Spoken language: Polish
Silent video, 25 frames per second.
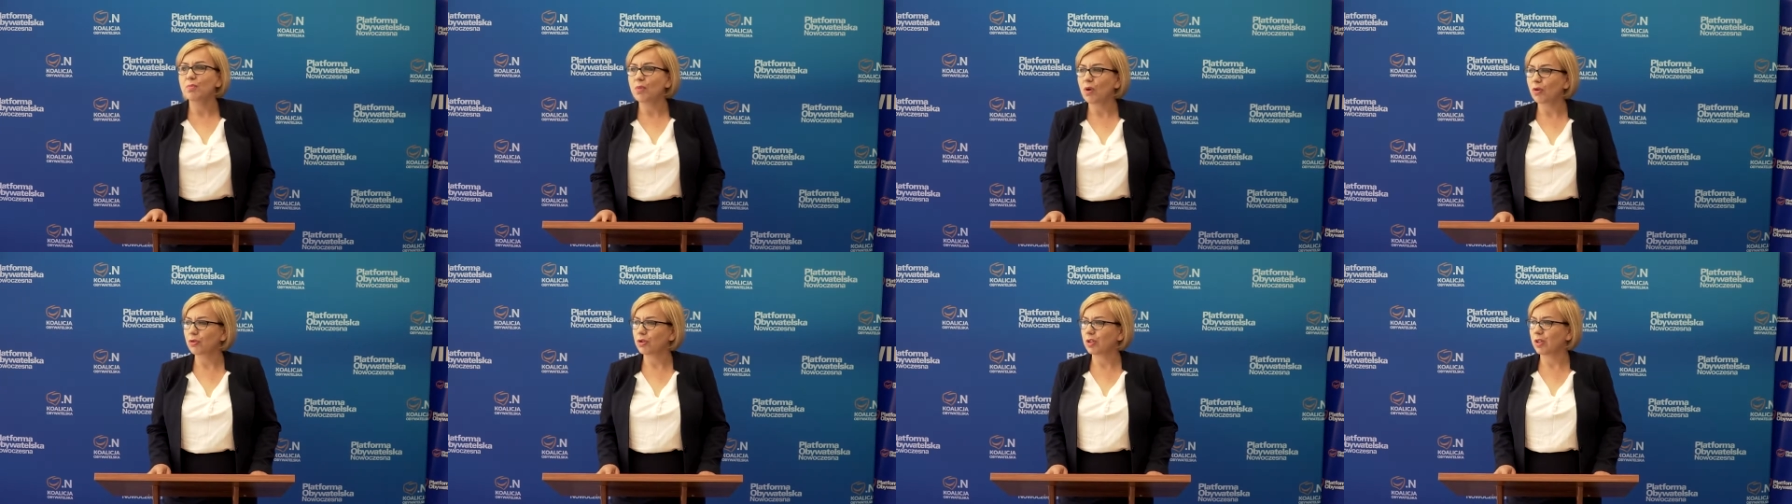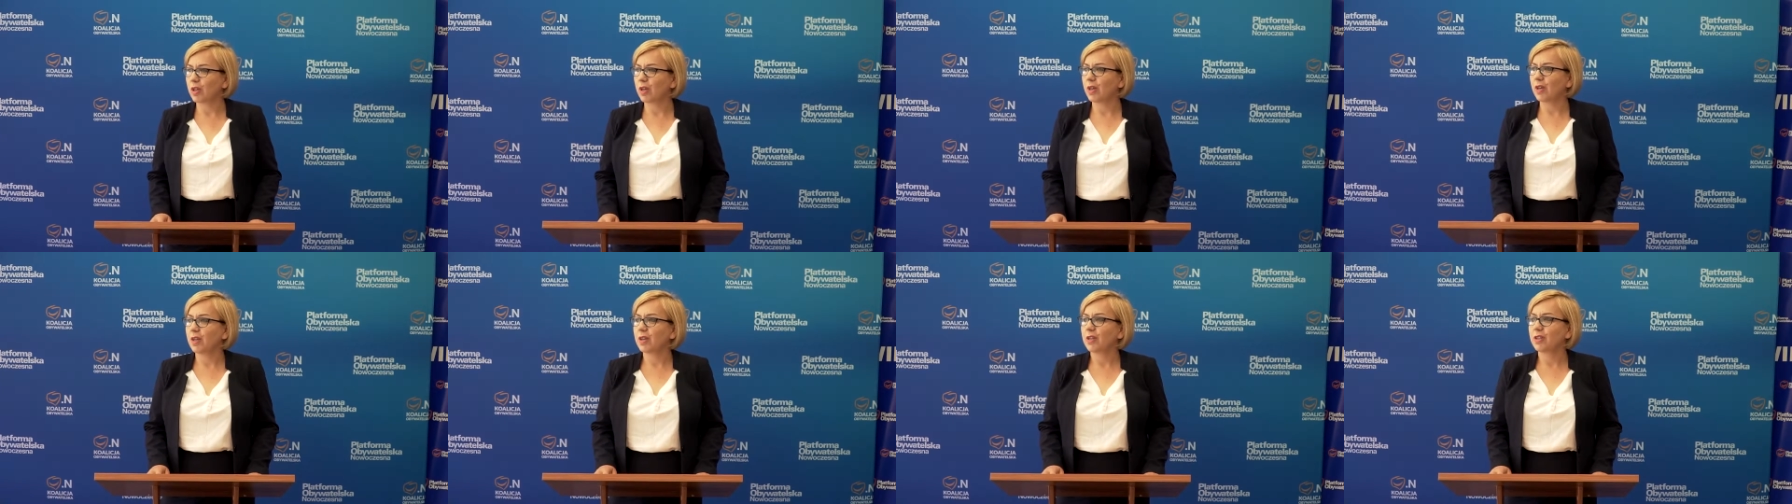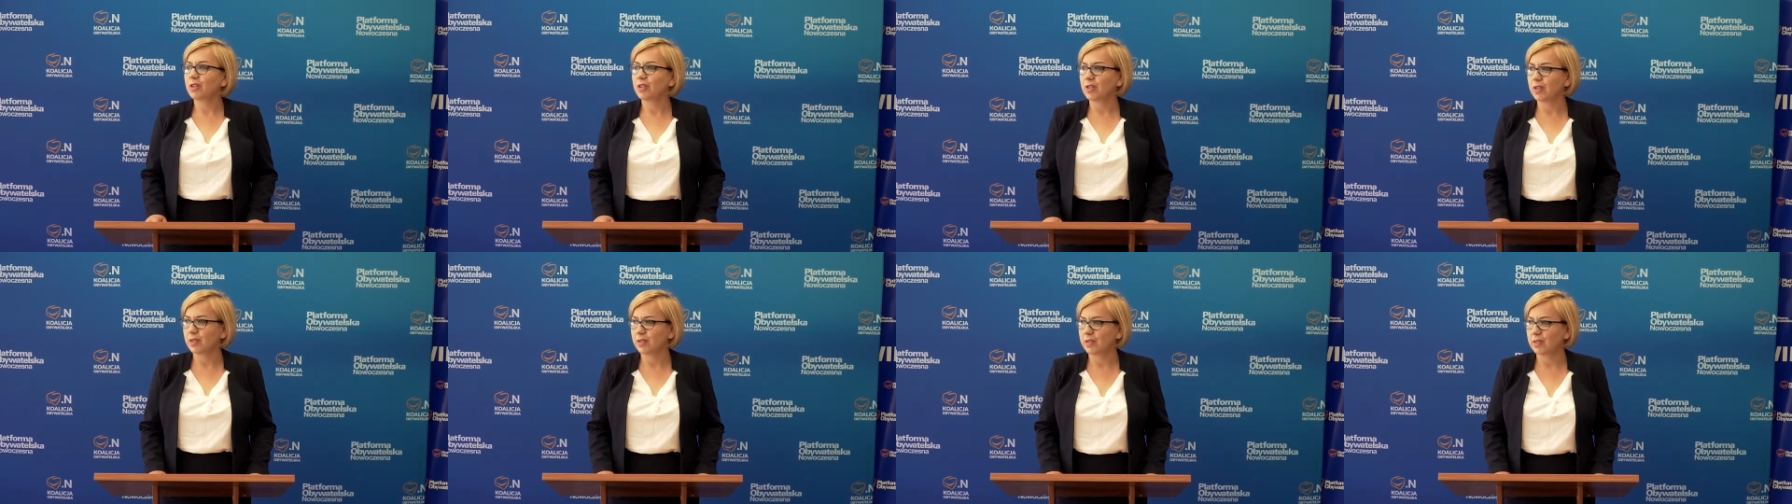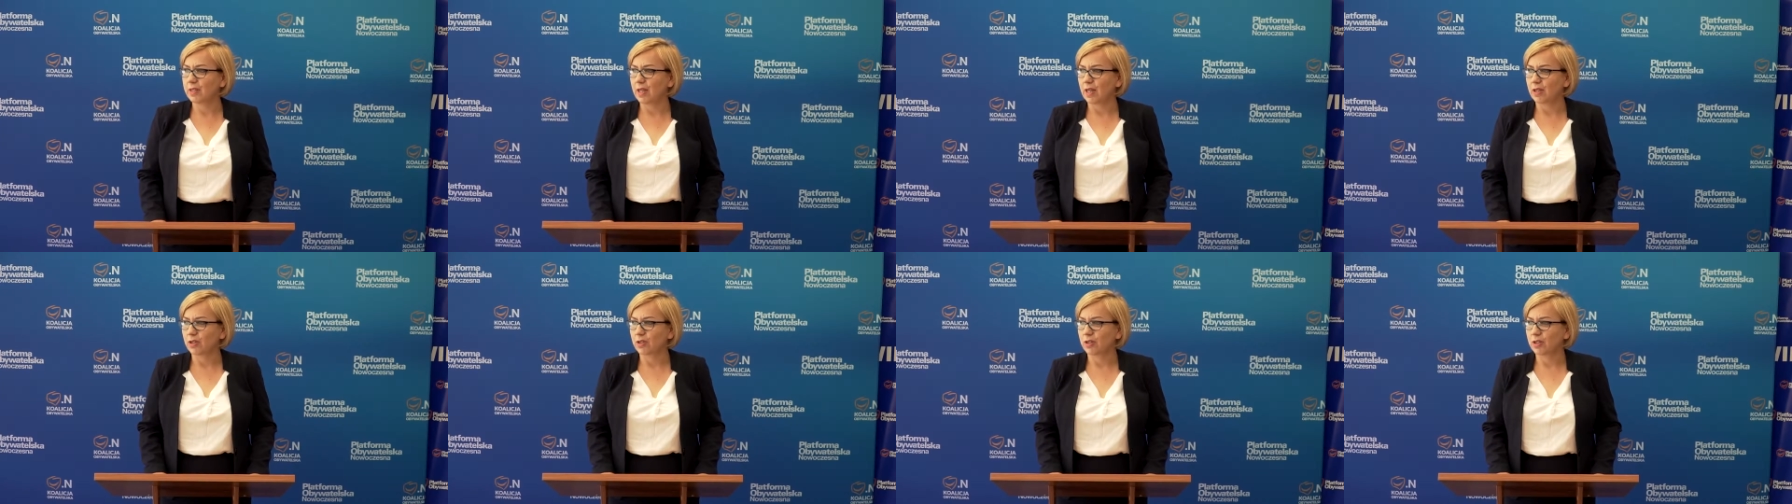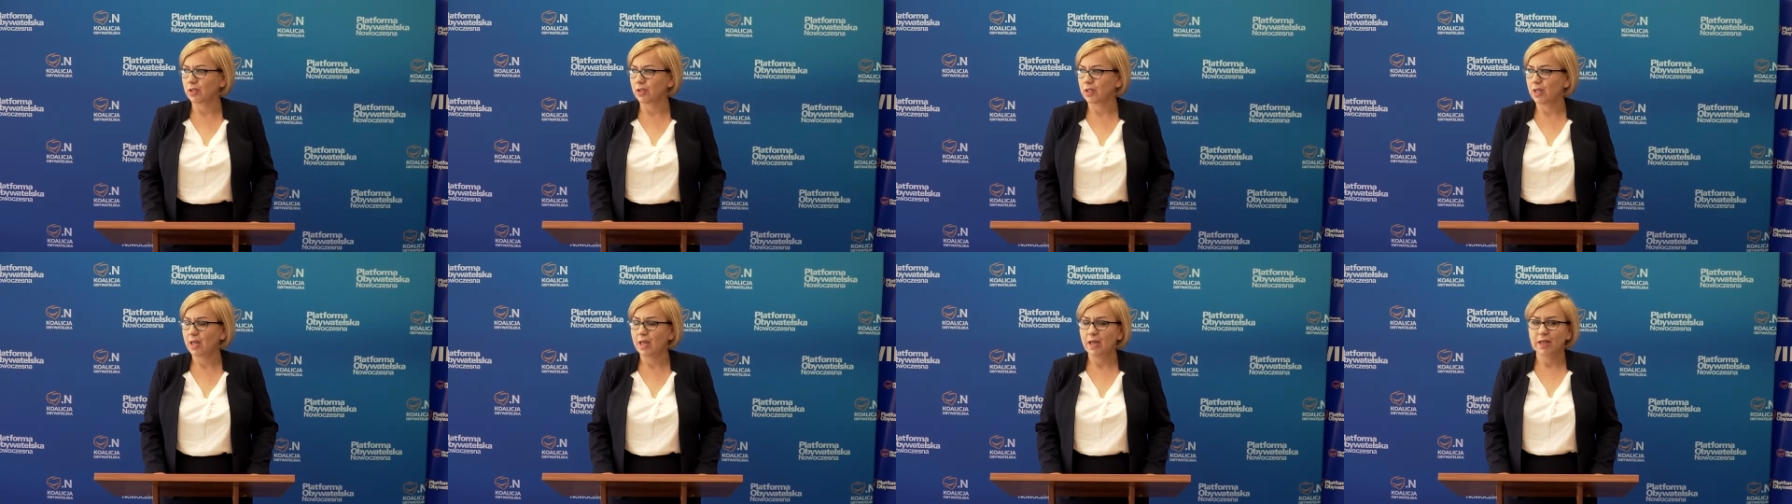może się
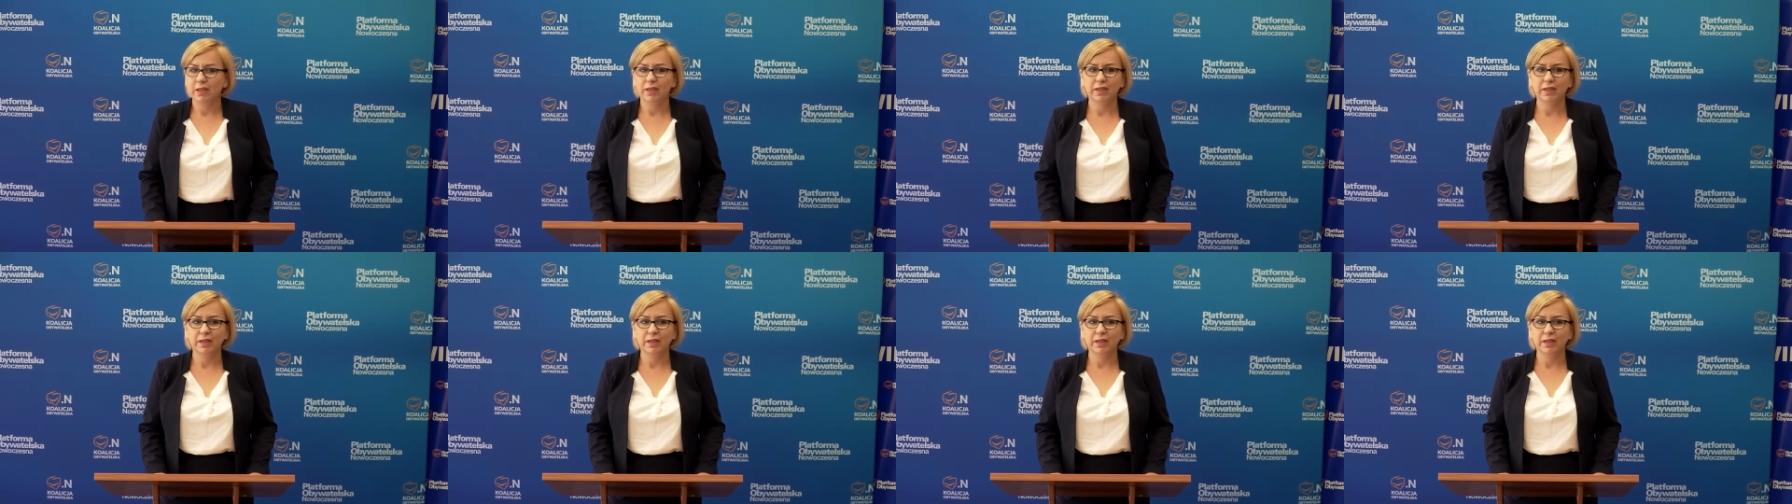zdarzyć.